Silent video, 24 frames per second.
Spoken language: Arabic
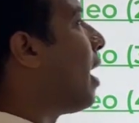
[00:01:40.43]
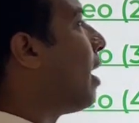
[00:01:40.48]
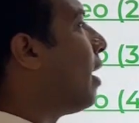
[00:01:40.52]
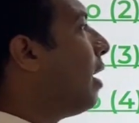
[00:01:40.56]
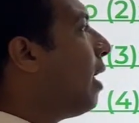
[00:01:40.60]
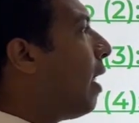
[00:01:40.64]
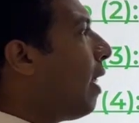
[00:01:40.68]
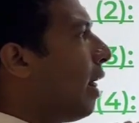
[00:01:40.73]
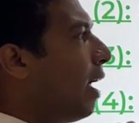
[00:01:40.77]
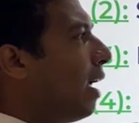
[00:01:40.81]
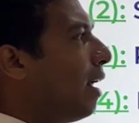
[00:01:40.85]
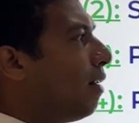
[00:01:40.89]
عن
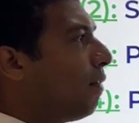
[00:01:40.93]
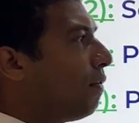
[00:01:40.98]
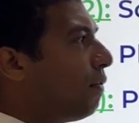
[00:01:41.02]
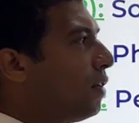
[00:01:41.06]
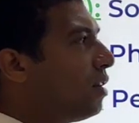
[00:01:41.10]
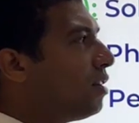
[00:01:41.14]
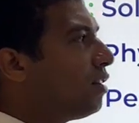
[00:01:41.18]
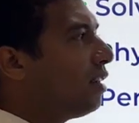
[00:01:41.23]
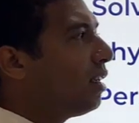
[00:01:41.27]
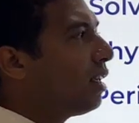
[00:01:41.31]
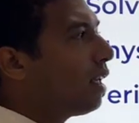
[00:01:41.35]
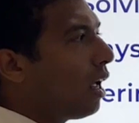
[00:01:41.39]

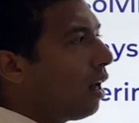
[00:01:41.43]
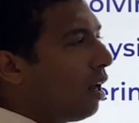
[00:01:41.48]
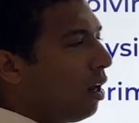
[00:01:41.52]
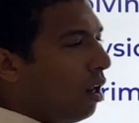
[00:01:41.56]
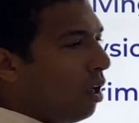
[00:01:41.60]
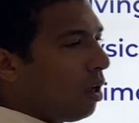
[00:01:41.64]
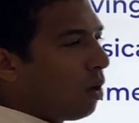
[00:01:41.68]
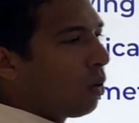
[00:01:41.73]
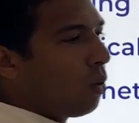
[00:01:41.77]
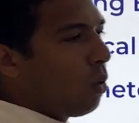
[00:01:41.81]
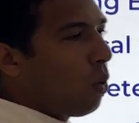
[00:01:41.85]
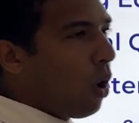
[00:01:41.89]

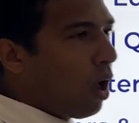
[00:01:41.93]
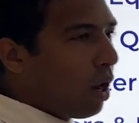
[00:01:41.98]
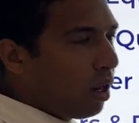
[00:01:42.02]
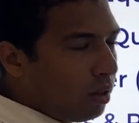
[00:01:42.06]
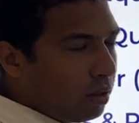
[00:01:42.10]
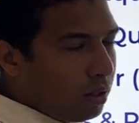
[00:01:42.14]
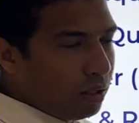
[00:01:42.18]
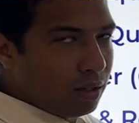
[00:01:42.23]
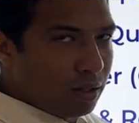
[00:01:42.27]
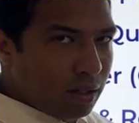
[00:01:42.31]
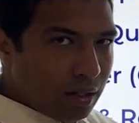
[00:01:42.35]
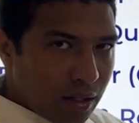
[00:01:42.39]
الفيزيكال
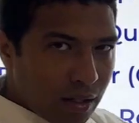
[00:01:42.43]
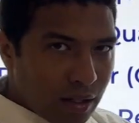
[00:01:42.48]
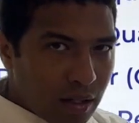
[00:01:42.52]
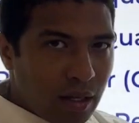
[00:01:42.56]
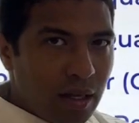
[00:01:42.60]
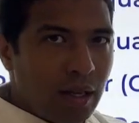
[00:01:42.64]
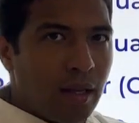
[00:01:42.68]
كوانتيتي